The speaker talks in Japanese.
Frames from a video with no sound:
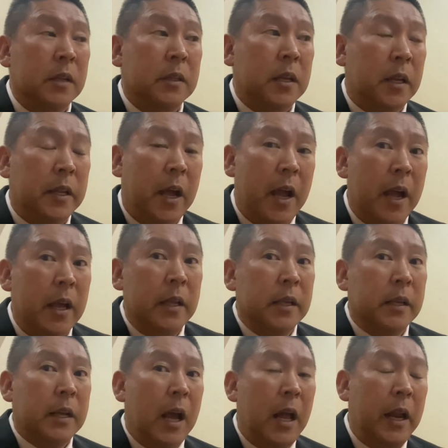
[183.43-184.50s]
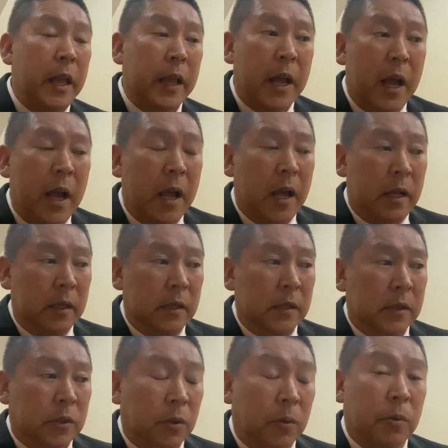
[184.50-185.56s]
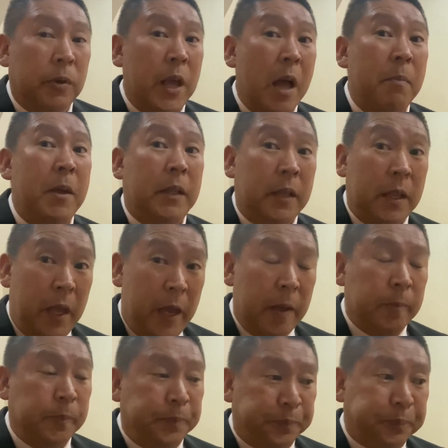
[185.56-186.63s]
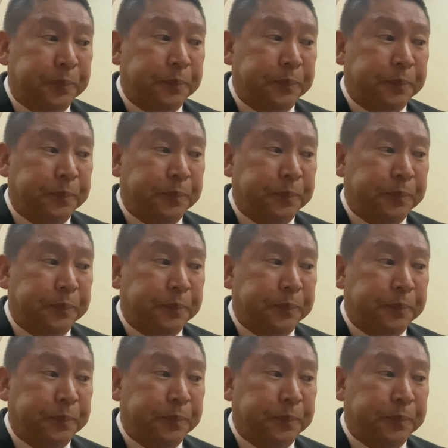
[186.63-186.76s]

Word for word: ただ、彼が、その辞めて、